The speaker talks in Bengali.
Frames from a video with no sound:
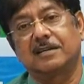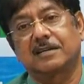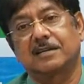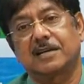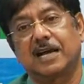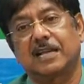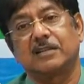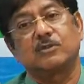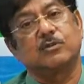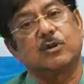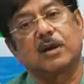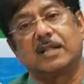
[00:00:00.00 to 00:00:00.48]

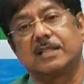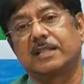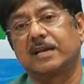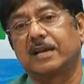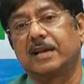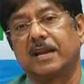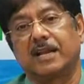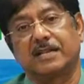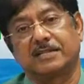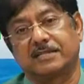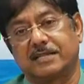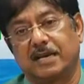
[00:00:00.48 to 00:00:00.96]
কাল সকাল থেকে
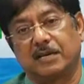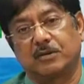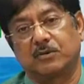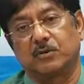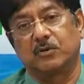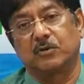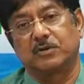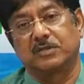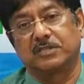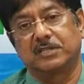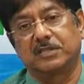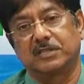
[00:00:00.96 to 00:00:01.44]
এরা স্টার্ট
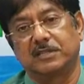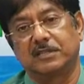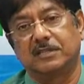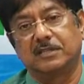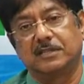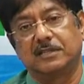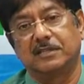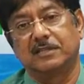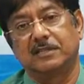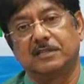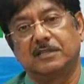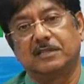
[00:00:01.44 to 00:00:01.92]
করছে
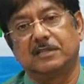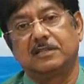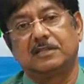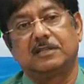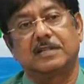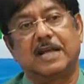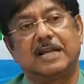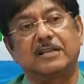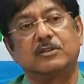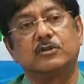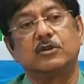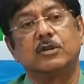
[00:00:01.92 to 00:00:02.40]

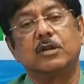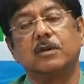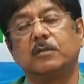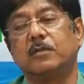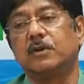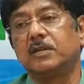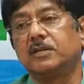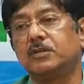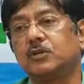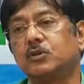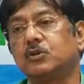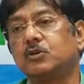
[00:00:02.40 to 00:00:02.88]
তার জন্য
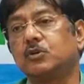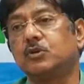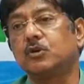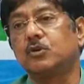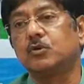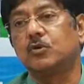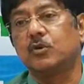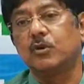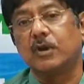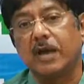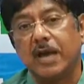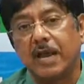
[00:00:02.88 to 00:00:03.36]
বলেছি যদি
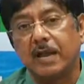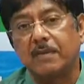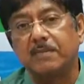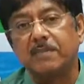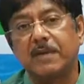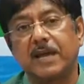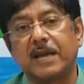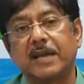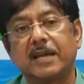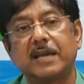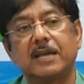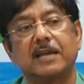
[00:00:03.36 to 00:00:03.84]
কোনো হেল্প
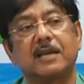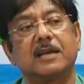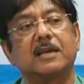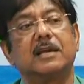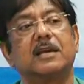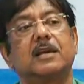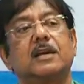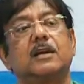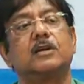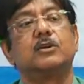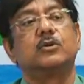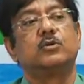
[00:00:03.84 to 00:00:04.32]
লাগে
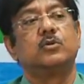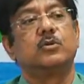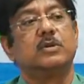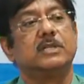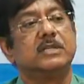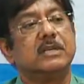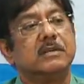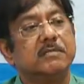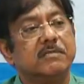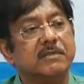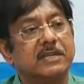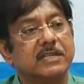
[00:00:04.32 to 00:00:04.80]

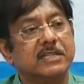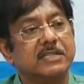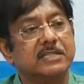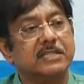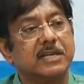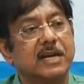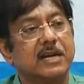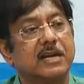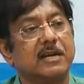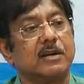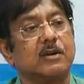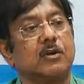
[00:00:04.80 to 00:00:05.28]
ট্যুরিজম
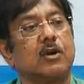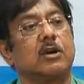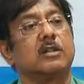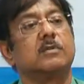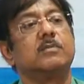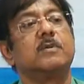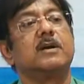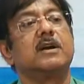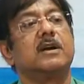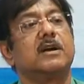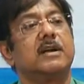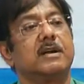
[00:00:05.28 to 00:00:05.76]
মিনিস্টার নর্থ
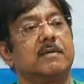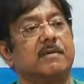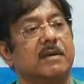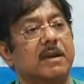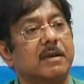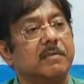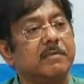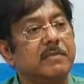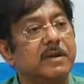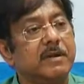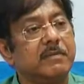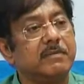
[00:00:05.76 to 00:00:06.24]
বেঙ্গল
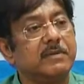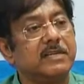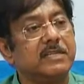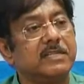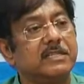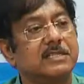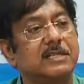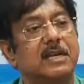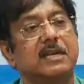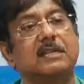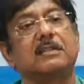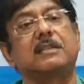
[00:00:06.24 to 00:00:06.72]
ডেভেলপমেন্ট
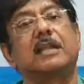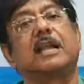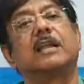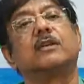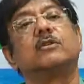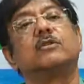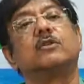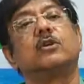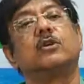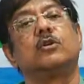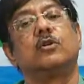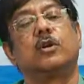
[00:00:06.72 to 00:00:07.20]
মিনিস্টার তারা
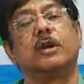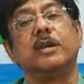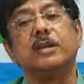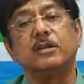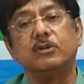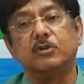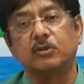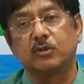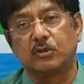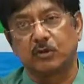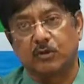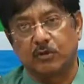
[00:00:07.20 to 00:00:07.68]
যদি লরির
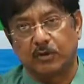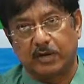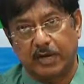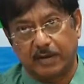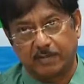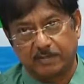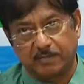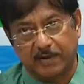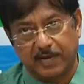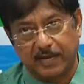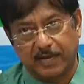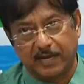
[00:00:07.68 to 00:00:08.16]
যদি কোনো
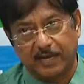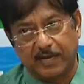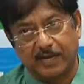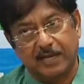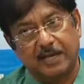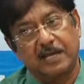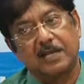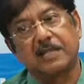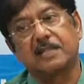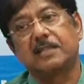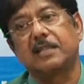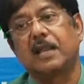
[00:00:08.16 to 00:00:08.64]
হেল্প লাগে
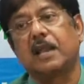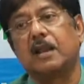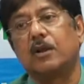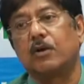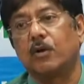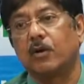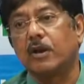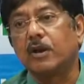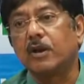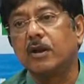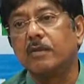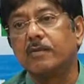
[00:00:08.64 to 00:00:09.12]
তারা
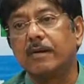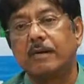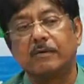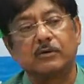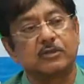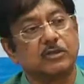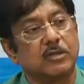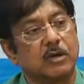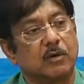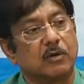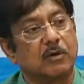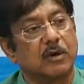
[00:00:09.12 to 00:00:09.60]
লরিরও
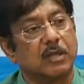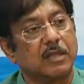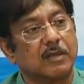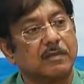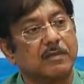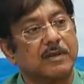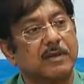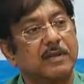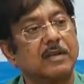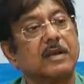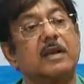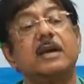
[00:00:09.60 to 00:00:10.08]
ব্যবস্থা করে
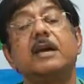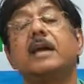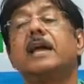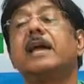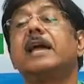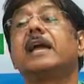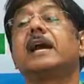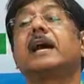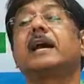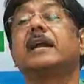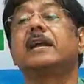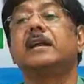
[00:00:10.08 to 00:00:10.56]
দেবে
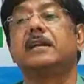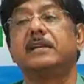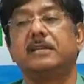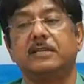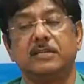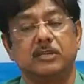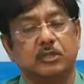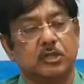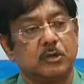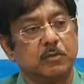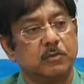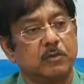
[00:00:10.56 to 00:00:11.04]
এখানে
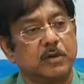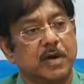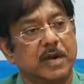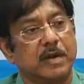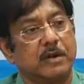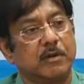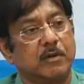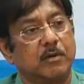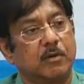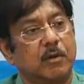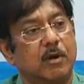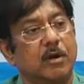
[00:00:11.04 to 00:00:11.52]
ডিস্ট্রিবিউটার
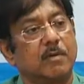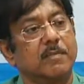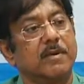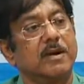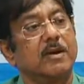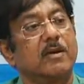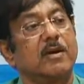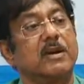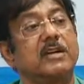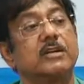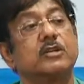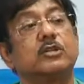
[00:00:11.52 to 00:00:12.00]
অল
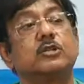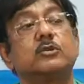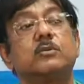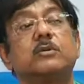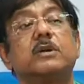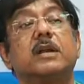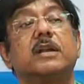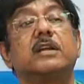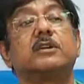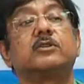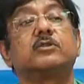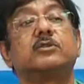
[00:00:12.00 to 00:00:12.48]
বেঙ্গল
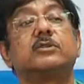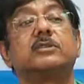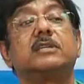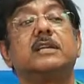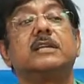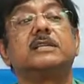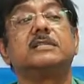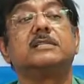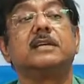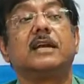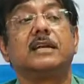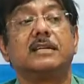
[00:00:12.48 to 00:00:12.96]
ডিস্ট্রিবিউটার
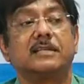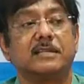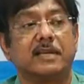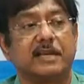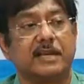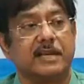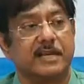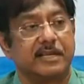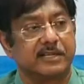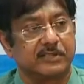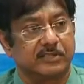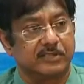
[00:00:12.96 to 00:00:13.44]
অ্যাসোসিয়েশনের জেনারেল
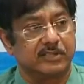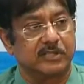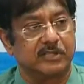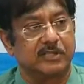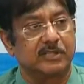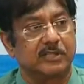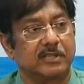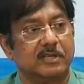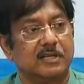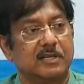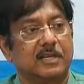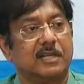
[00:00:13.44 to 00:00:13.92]
সেক্রেটারি এসছেন
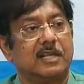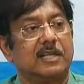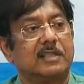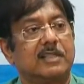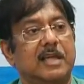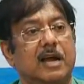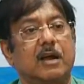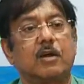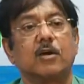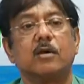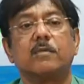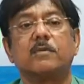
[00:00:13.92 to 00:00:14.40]

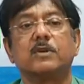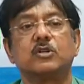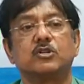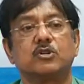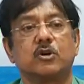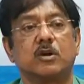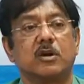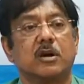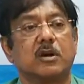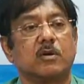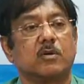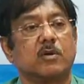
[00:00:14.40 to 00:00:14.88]
তাকেও আমরা
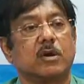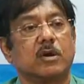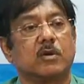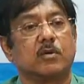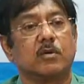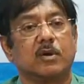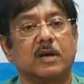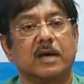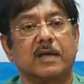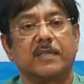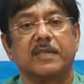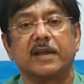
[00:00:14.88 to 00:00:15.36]
সঙ্গে করে
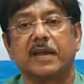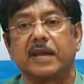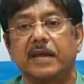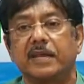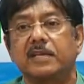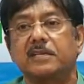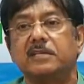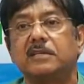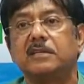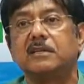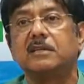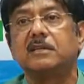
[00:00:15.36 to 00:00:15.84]
কলকাতা থেকে
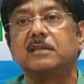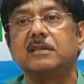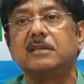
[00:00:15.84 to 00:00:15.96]
এনেছি